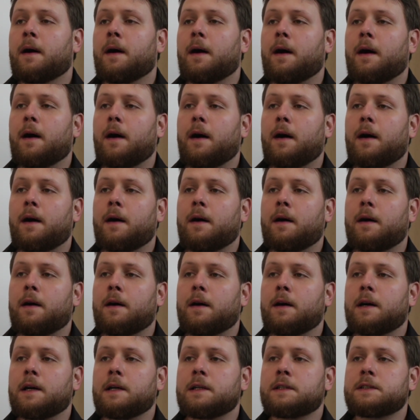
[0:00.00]

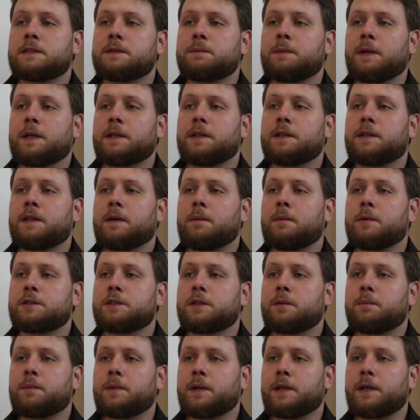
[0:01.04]
A zmiany te
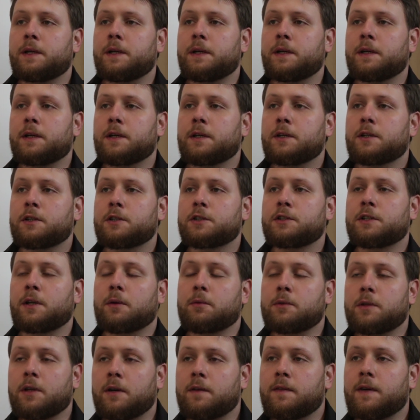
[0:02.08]
możemy
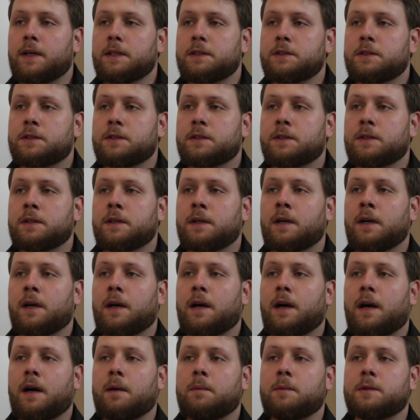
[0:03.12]
kształtować,
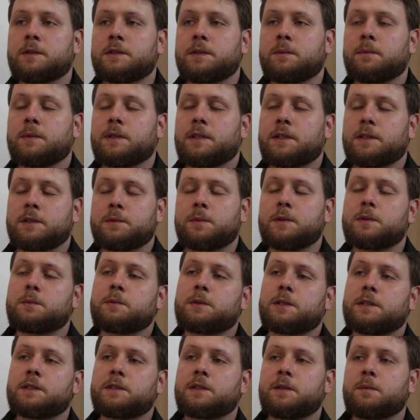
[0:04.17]
a możemy też być
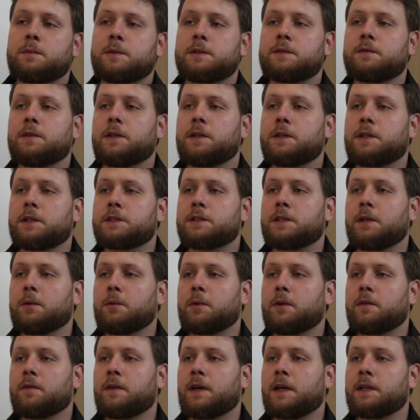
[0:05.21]
przez nie bezwolnie
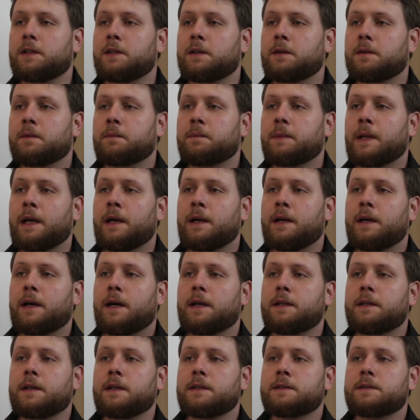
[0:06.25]
kształtowani.
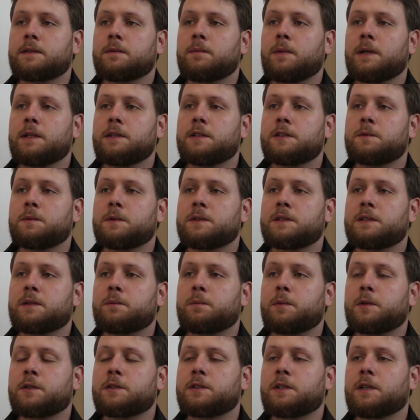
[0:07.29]
A transhumanizm jest
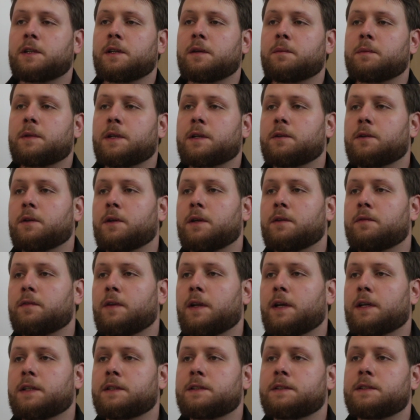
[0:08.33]
zaproszeniem tak do
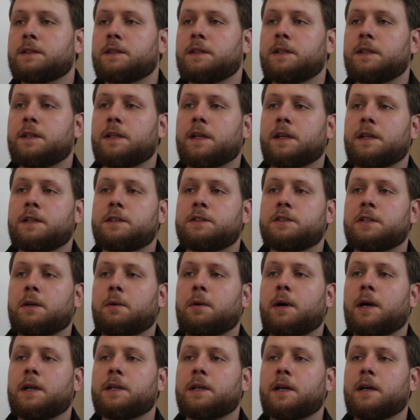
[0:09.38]
refleksji, jak i
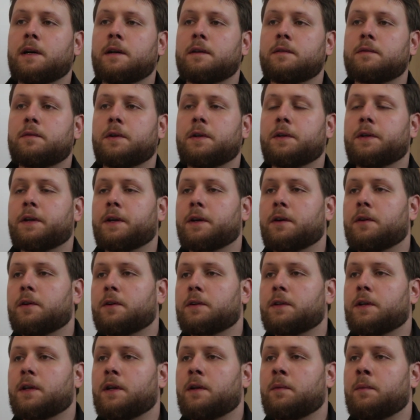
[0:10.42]
działania wolnego
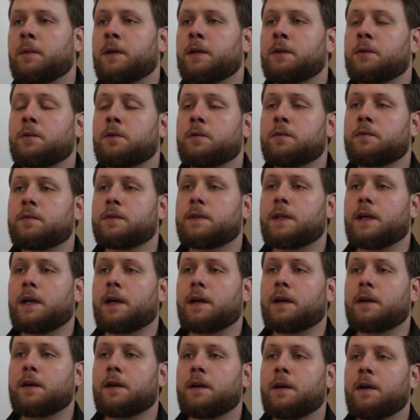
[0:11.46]
od elementów
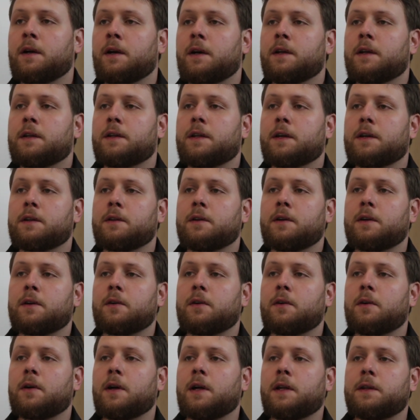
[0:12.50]
tak
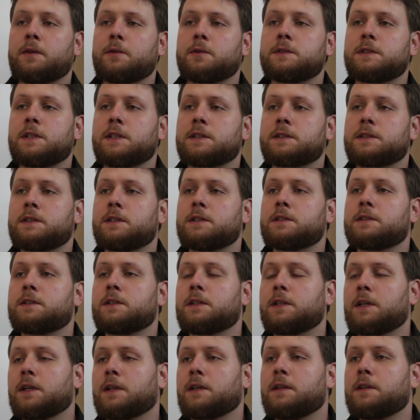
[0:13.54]

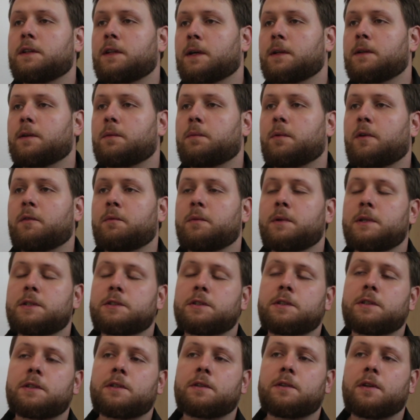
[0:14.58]
technoentuzjastycznych, jak i
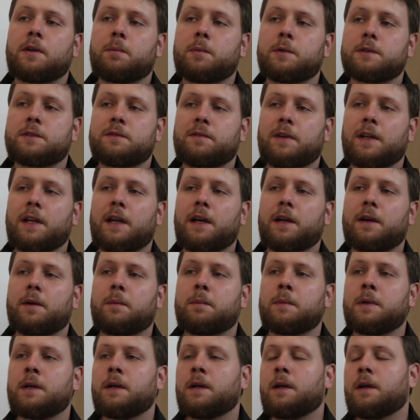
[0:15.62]
technopublicznych, które
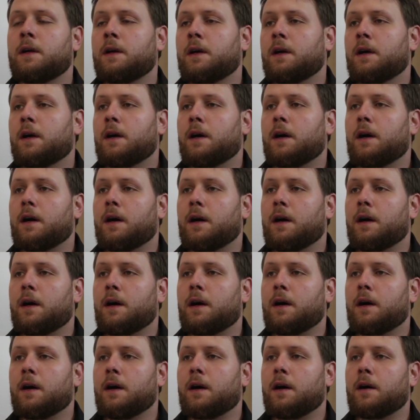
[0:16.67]
pozwalają e,
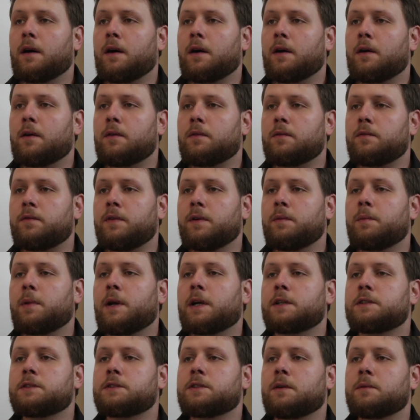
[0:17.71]

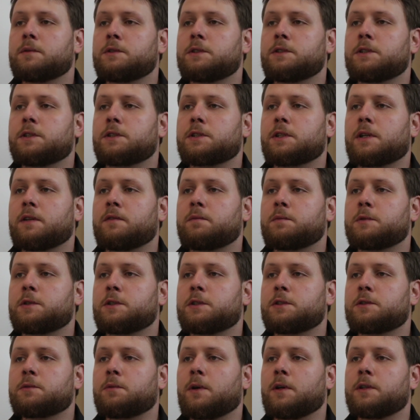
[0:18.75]
wybrać tą ścieżkę w
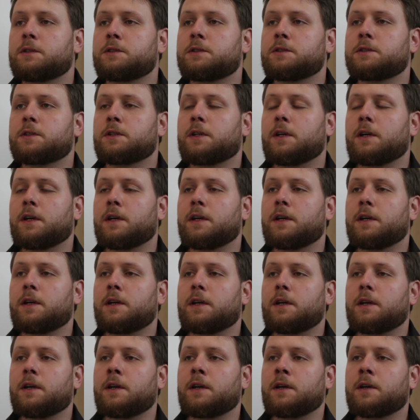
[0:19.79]
przyszłość,
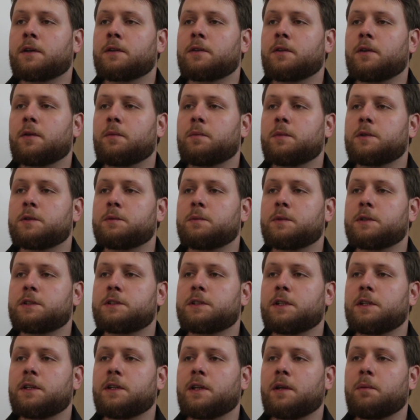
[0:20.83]
e, którą byśmy
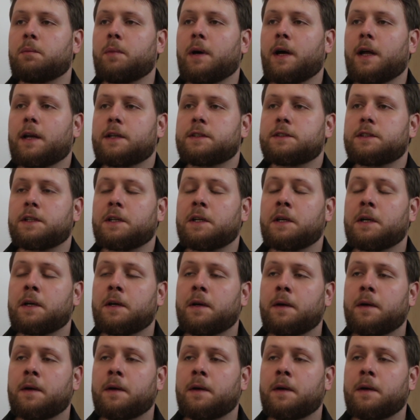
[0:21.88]
chcieli najbardziej.